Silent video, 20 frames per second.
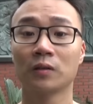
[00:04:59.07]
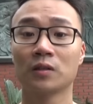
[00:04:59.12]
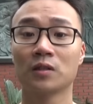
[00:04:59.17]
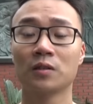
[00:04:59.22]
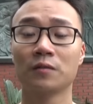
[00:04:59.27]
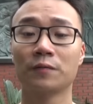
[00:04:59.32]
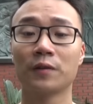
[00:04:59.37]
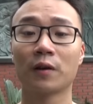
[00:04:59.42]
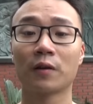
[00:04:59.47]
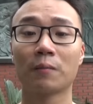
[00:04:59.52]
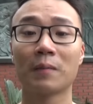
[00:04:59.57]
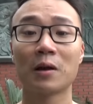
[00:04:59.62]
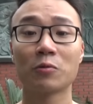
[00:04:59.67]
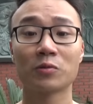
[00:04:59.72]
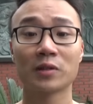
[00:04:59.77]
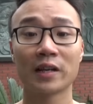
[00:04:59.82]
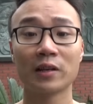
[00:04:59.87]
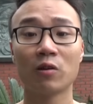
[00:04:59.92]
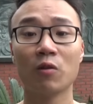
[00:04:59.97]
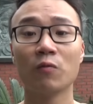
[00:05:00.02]
sự việc
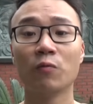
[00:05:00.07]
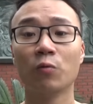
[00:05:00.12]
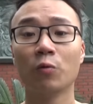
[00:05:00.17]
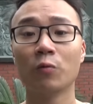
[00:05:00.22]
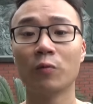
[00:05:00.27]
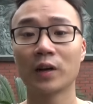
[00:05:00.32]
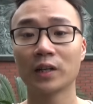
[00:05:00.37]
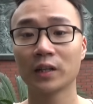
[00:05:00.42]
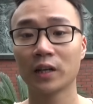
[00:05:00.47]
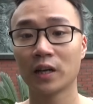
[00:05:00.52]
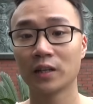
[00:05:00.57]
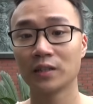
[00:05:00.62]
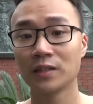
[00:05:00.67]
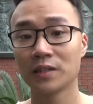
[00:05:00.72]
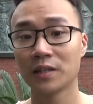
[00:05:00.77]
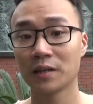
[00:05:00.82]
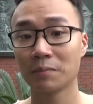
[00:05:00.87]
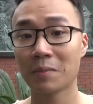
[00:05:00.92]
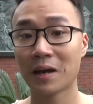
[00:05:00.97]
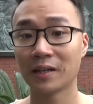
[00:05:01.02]
mạo danh ông Vũ Văn Cần
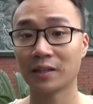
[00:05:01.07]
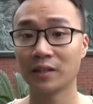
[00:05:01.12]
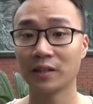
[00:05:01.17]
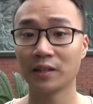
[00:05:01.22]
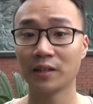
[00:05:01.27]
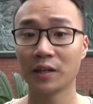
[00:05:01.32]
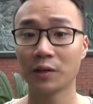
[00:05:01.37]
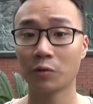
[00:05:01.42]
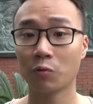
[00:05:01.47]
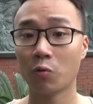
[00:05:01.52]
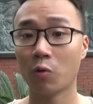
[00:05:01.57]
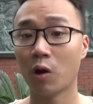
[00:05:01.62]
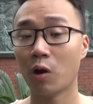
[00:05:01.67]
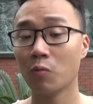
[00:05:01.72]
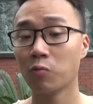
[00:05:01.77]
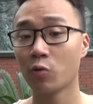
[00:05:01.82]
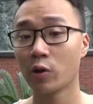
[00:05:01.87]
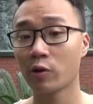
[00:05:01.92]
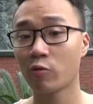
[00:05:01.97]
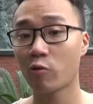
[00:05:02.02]
trên bản kiến nghị của
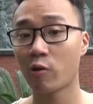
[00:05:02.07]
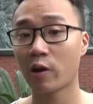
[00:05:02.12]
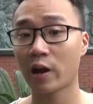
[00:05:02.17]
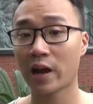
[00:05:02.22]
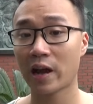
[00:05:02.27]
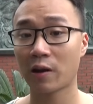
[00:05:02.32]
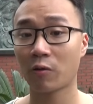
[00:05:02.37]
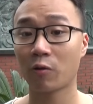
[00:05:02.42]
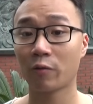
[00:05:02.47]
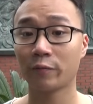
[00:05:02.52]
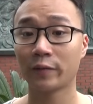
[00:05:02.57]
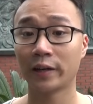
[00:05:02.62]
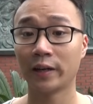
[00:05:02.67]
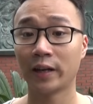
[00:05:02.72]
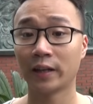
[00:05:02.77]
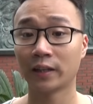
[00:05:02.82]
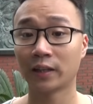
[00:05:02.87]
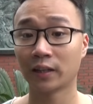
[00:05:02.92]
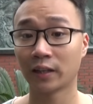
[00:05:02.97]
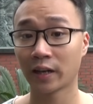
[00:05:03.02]
ông Nguyễn Quang A có phải
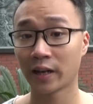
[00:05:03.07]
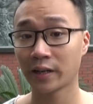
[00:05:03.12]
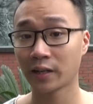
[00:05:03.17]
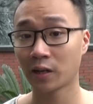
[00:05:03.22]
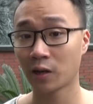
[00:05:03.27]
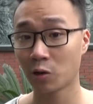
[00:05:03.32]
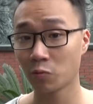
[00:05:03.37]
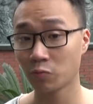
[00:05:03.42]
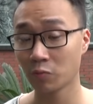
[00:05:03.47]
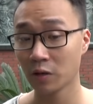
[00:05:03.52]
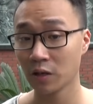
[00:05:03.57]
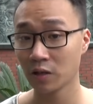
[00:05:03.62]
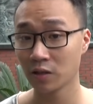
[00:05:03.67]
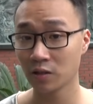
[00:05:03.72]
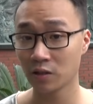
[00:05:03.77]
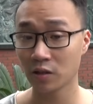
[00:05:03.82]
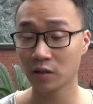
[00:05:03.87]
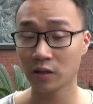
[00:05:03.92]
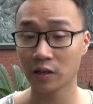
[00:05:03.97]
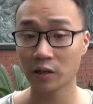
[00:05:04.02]
là thật hay không,
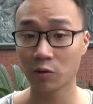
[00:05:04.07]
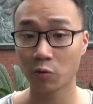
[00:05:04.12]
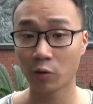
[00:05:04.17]
trước khi